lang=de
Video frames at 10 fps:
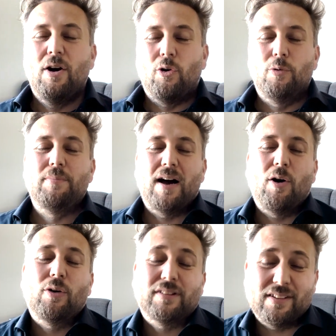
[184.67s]
um
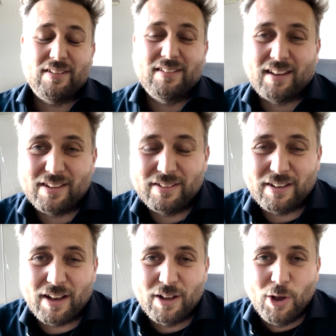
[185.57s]
auch das Interesse
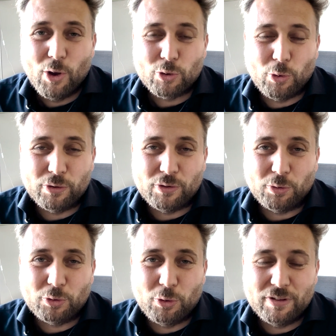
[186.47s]
der Kunden
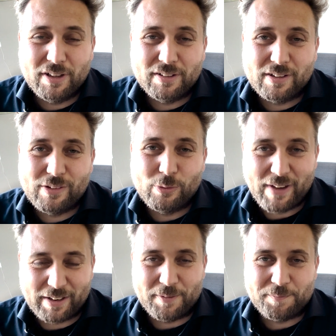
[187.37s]
und Kundinnen zu
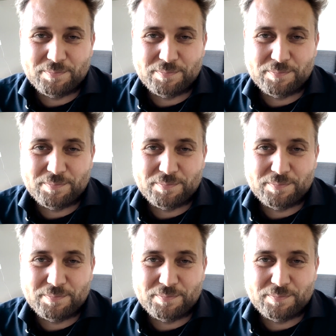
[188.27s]
wecken.